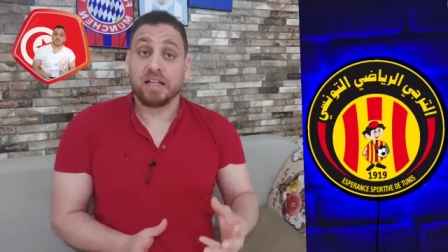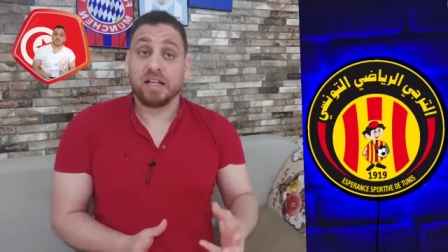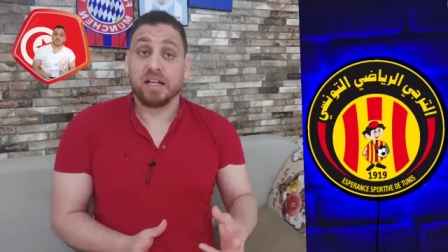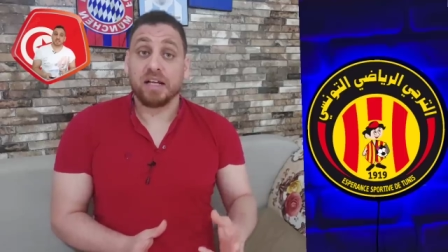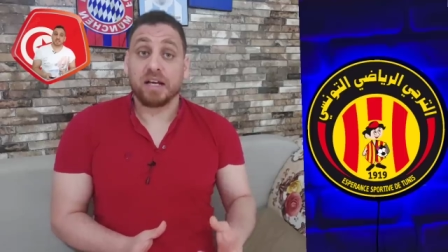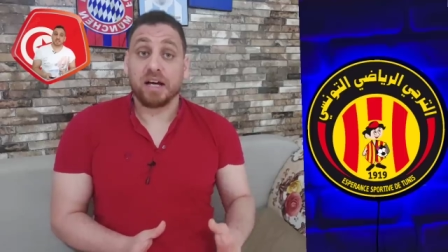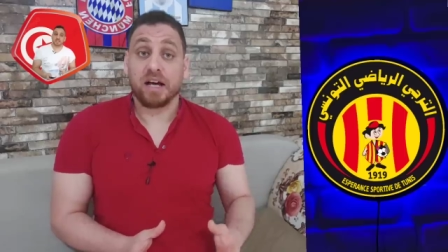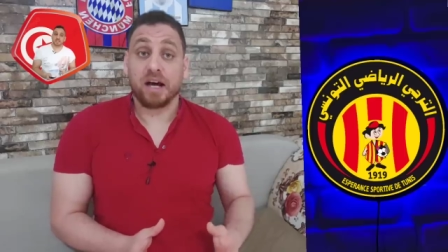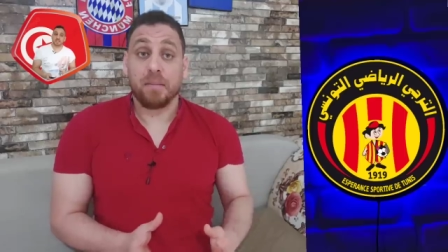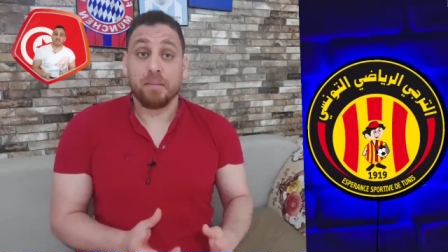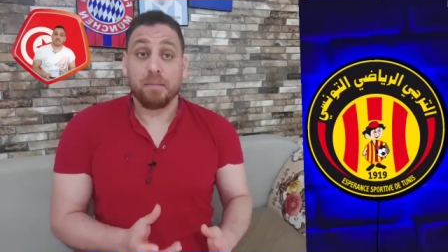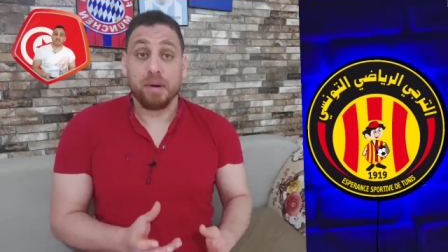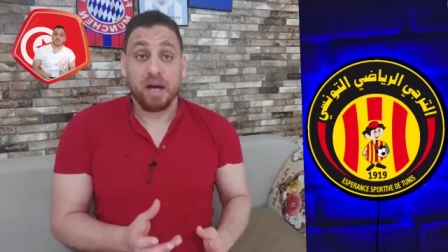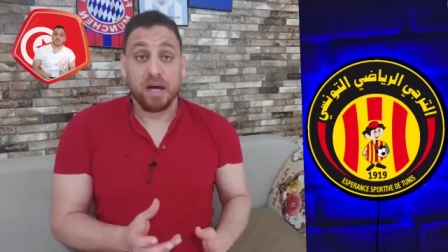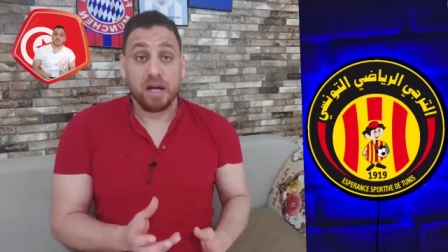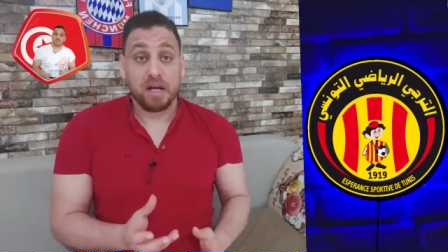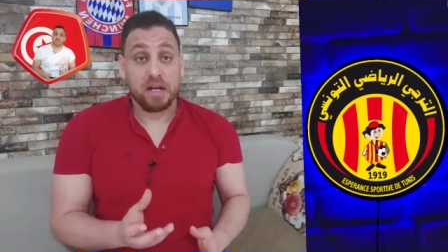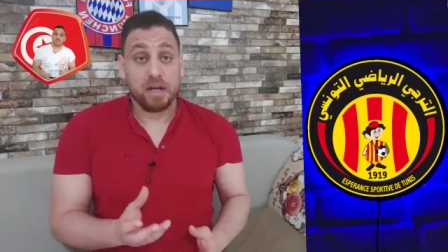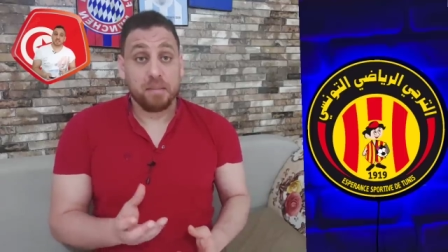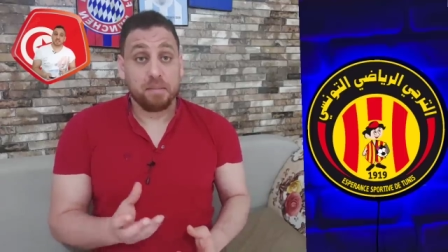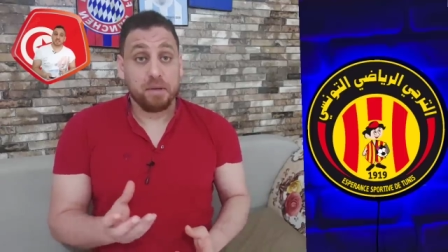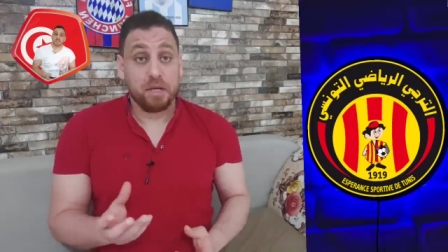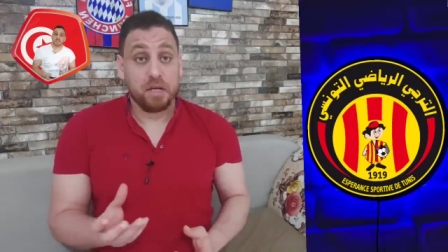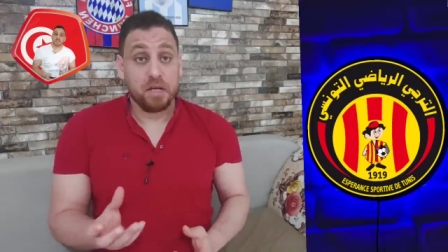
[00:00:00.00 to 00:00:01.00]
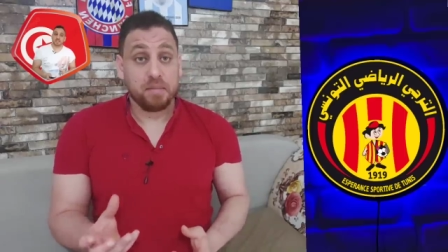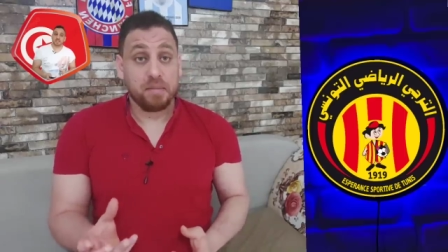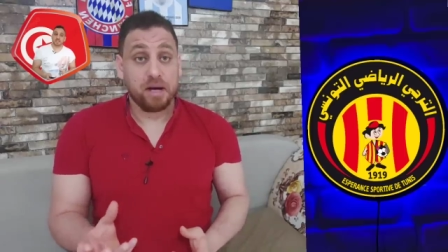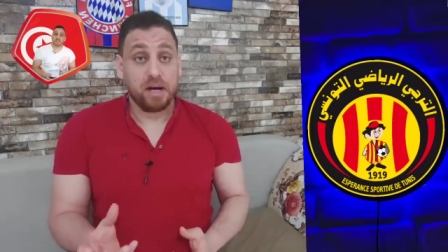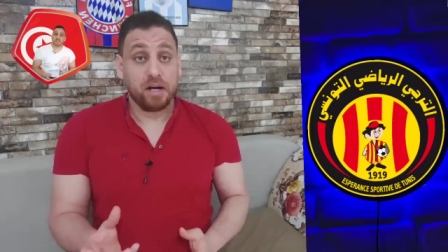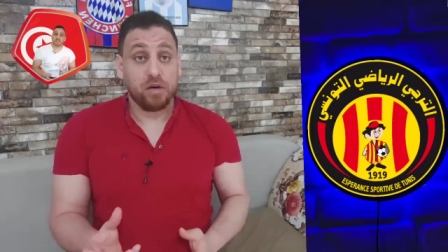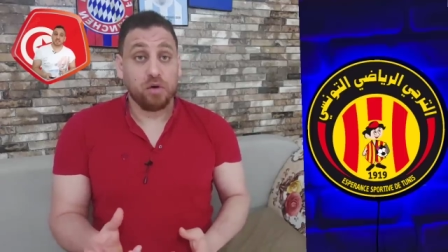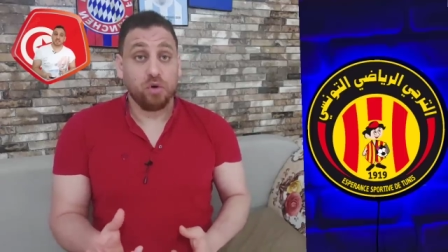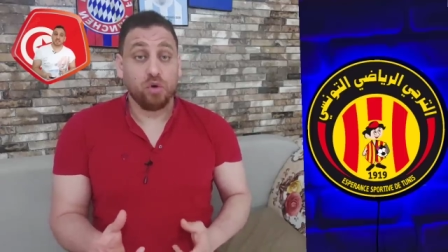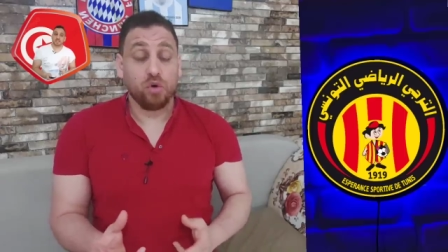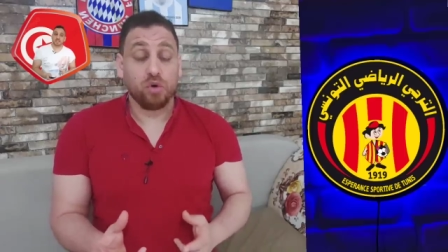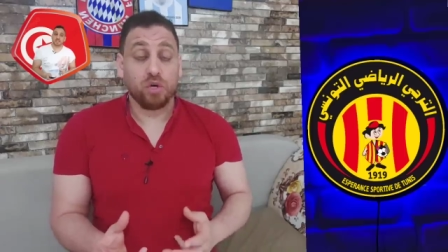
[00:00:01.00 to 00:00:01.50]
اللي قام بها نبيل
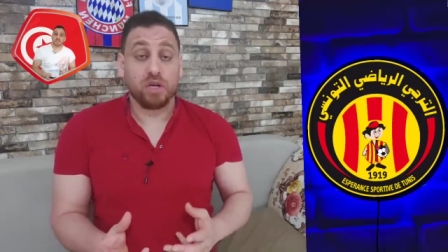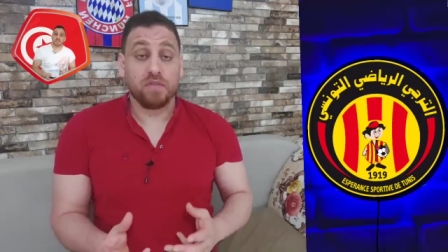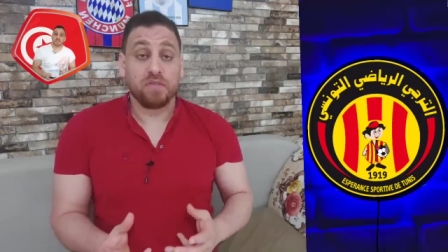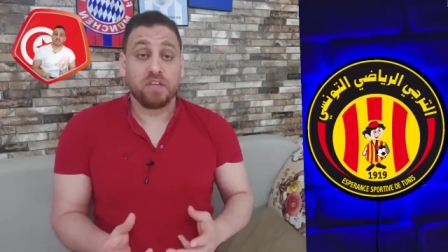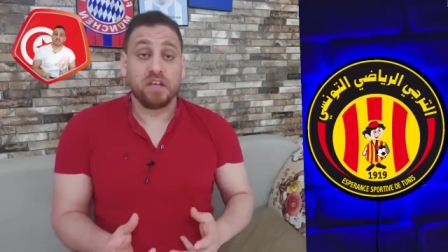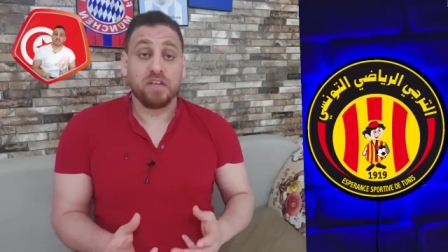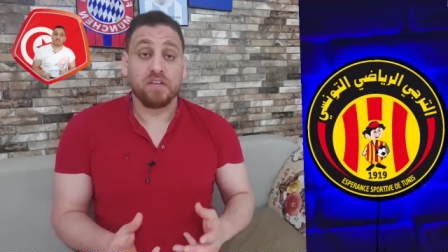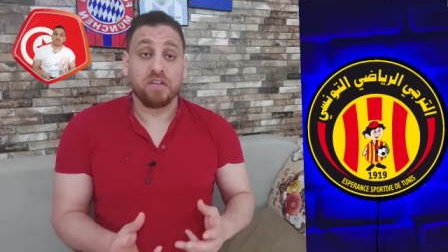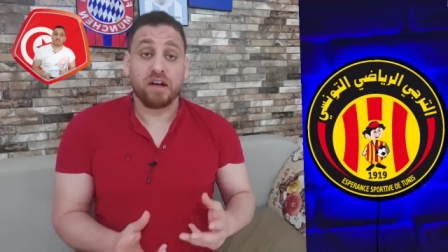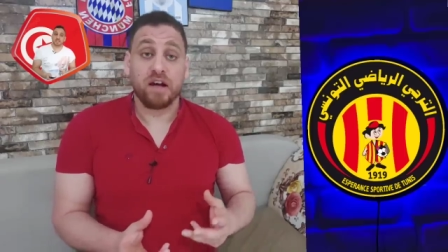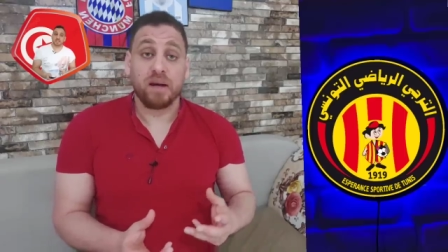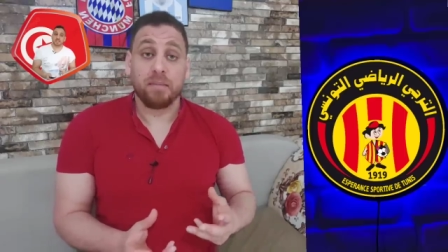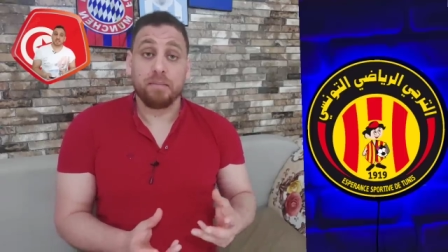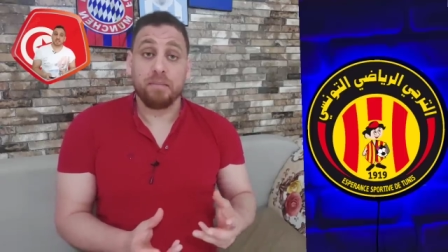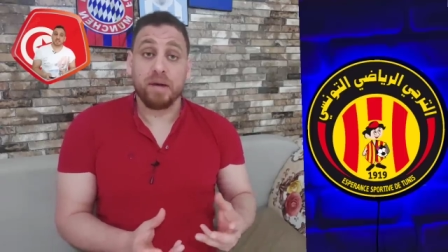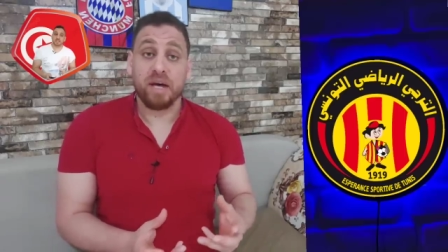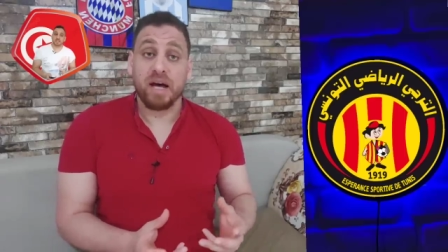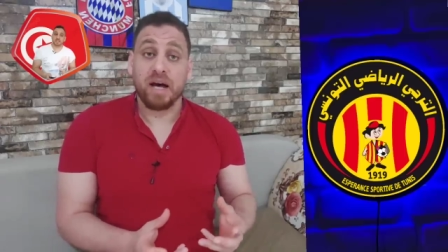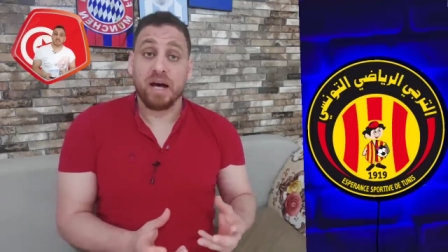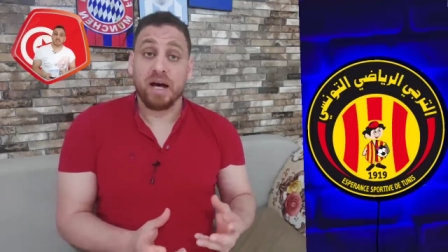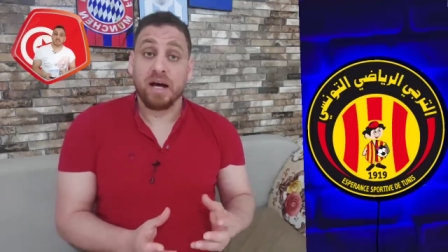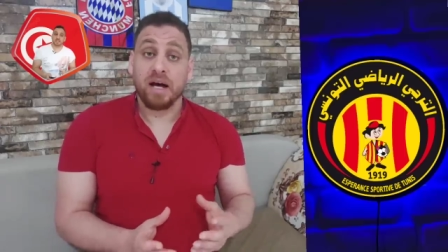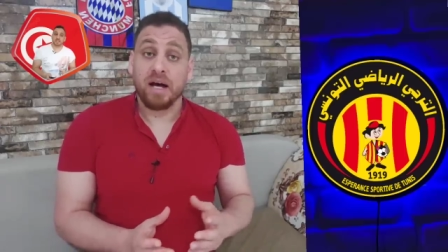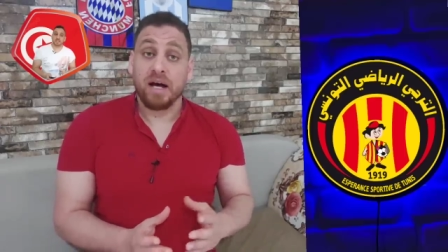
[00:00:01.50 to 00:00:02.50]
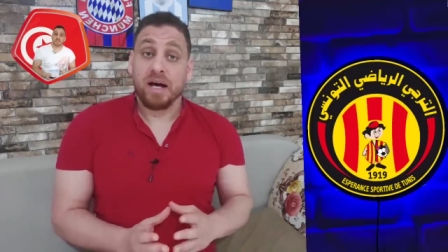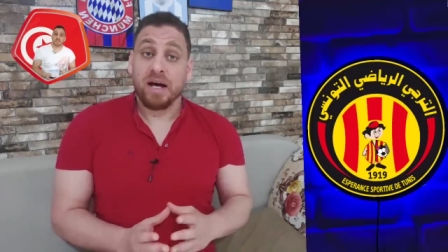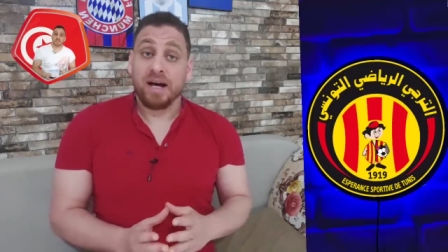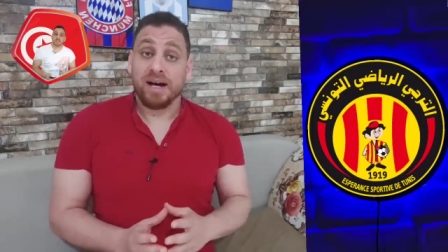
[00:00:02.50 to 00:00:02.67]
معلول وكيف كيف قام بها